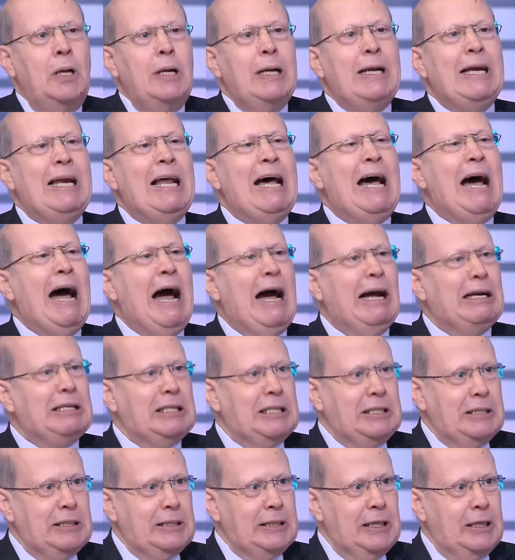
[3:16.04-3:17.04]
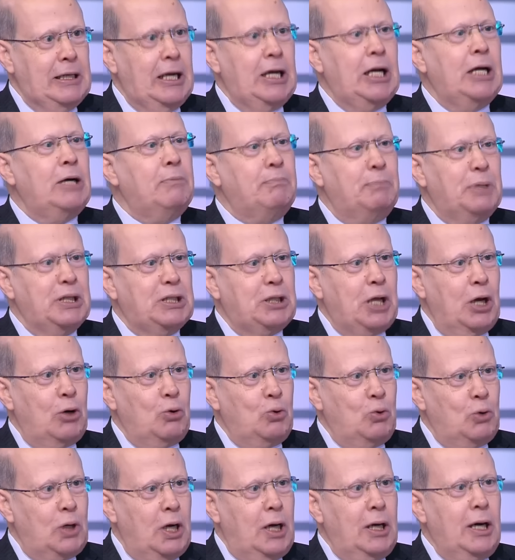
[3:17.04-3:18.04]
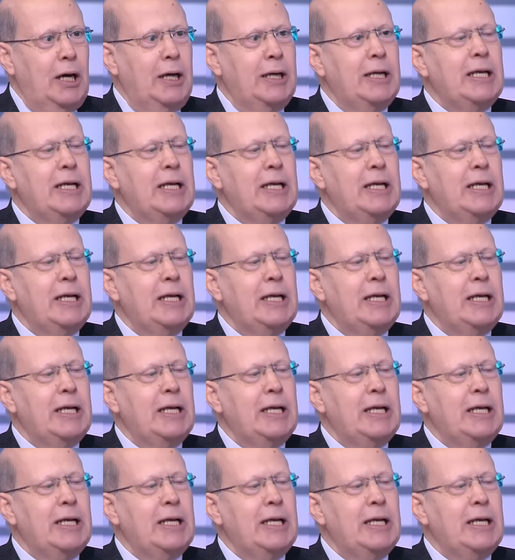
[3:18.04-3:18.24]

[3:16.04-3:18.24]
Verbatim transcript: لا أعني بالضرورة